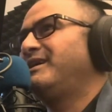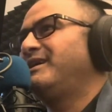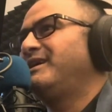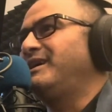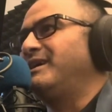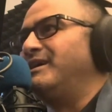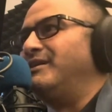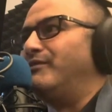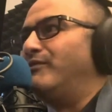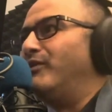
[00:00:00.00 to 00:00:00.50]

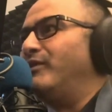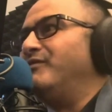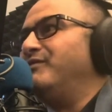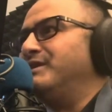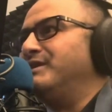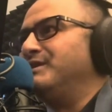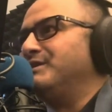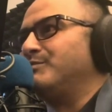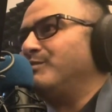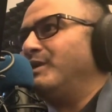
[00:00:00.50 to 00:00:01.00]
äh, wollen wir
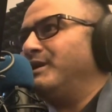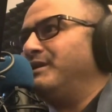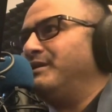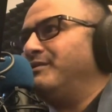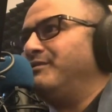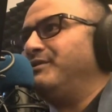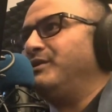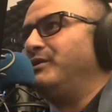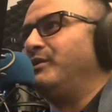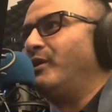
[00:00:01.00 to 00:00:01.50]
nicht mal
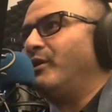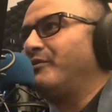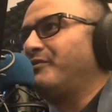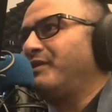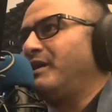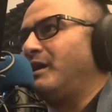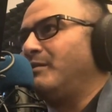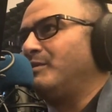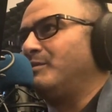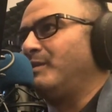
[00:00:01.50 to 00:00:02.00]
eine
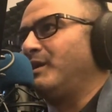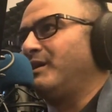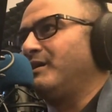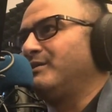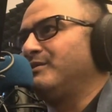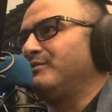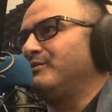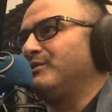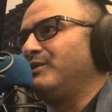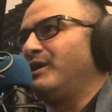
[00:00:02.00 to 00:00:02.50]
Videoaufnahme
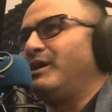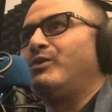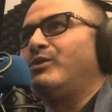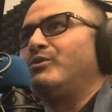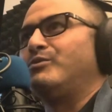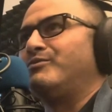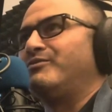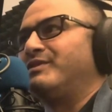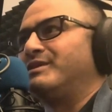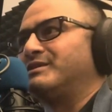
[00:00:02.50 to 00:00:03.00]
machen? Ja,
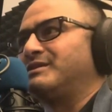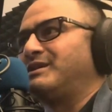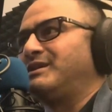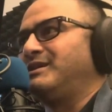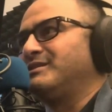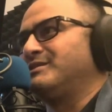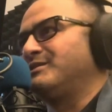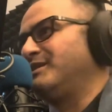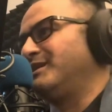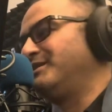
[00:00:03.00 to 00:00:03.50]
um was
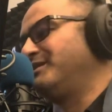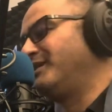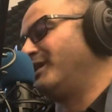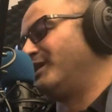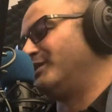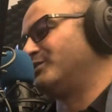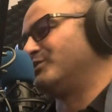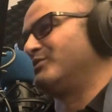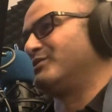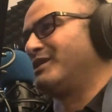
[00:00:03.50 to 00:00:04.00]
geht's? Ja, die
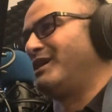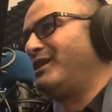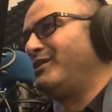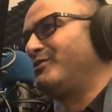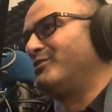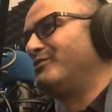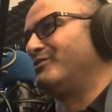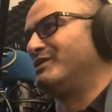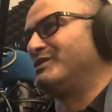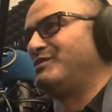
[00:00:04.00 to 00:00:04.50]
ganze
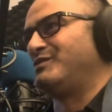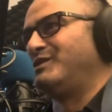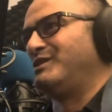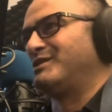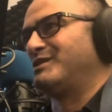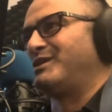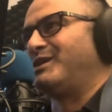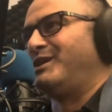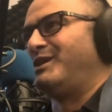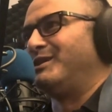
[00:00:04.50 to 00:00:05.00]
Unterhaltung, was wir
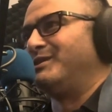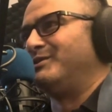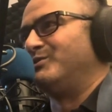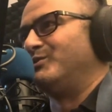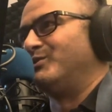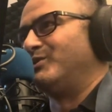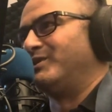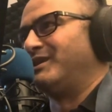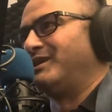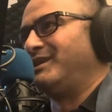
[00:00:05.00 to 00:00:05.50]
jetzt gerade
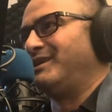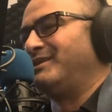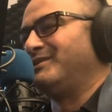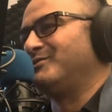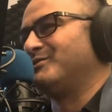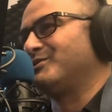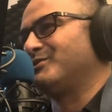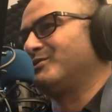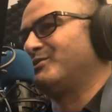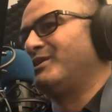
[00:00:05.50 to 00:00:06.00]
so reden
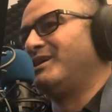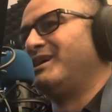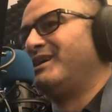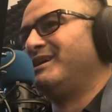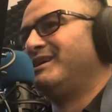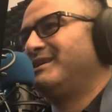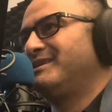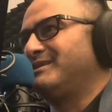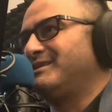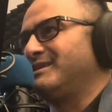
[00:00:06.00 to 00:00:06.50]
und so,
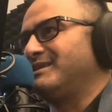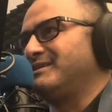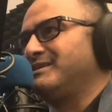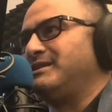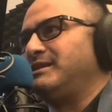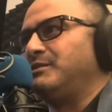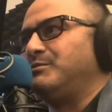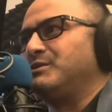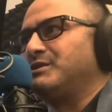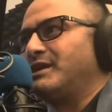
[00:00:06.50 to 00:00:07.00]
das
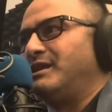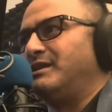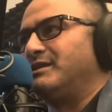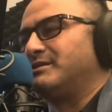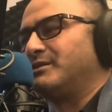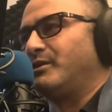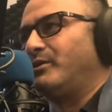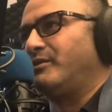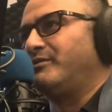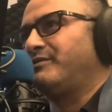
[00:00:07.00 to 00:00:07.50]
nehme ich alles
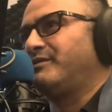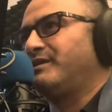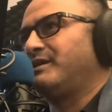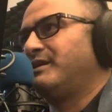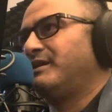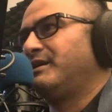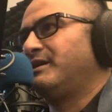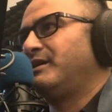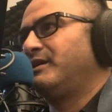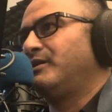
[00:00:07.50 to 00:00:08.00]
auf.
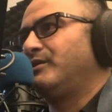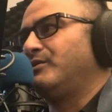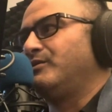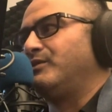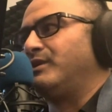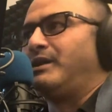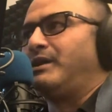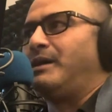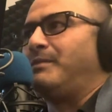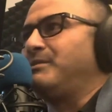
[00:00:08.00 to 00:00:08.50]
Und
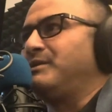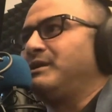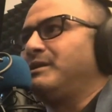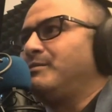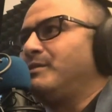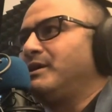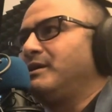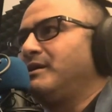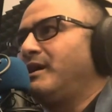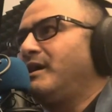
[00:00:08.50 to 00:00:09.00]
dann haben die
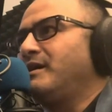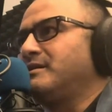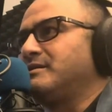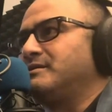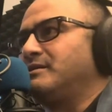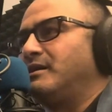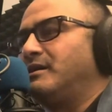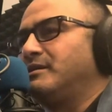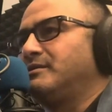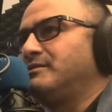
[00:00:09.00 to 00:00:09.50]
immer Ja
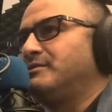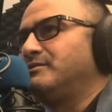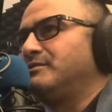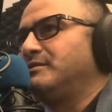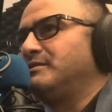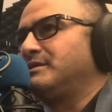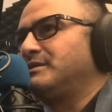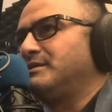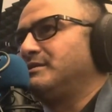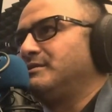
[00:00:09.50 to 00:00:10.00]
gesagt
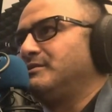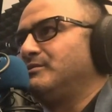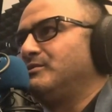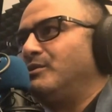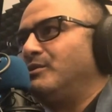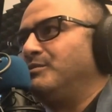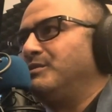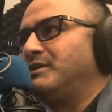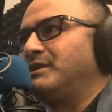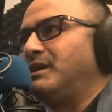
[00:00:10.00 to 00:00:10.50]
und äh,
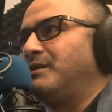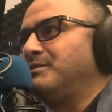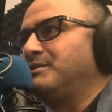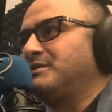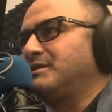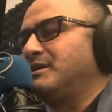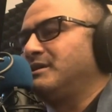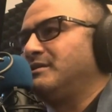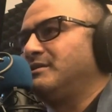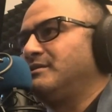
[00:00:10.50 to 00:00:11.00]
somit habe ich
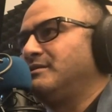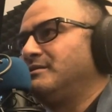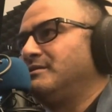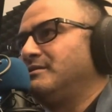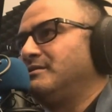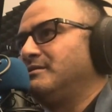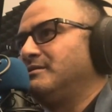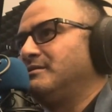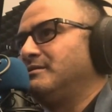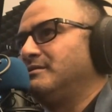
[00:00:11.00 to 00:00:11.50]
dann
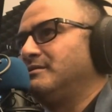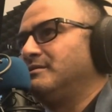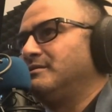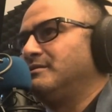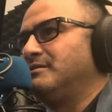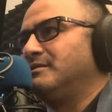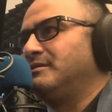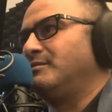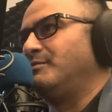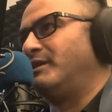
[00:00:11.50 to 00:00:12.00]
äh,
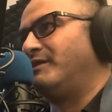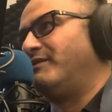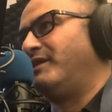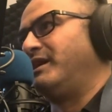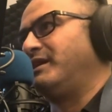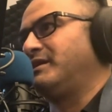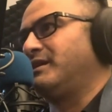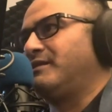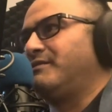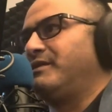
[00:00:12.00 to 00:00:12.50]
immer
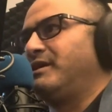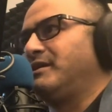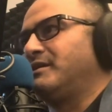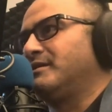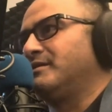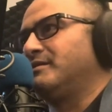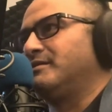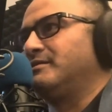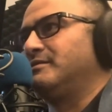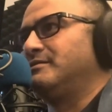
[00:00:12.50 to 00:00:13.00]
weiter,
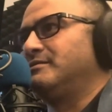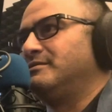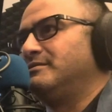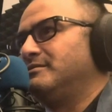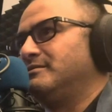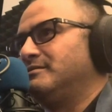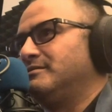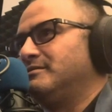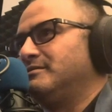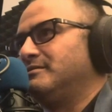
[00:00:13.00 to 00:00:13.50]
weiter
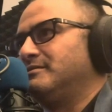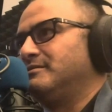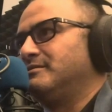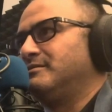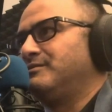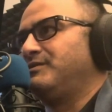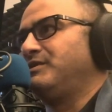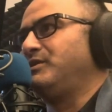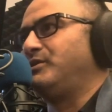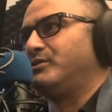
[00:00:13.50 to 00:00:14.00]

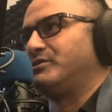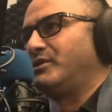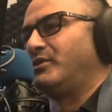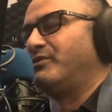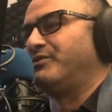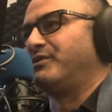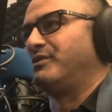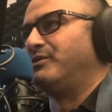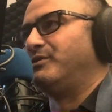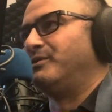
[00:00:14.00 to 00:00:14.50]
äh, Videos
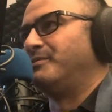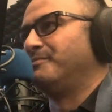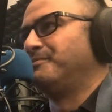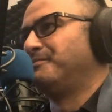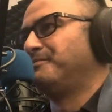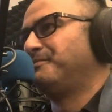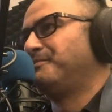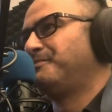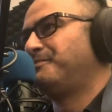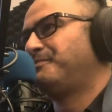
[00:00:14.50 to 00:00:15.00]
aufgenommen.
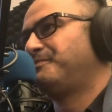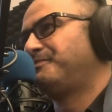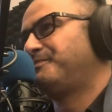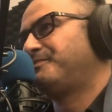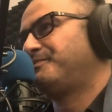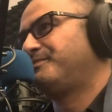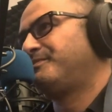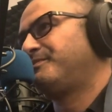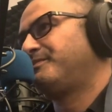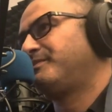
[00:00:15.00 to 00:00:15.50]

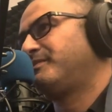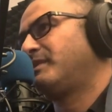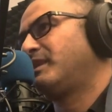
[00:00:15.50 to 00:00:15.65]
Und die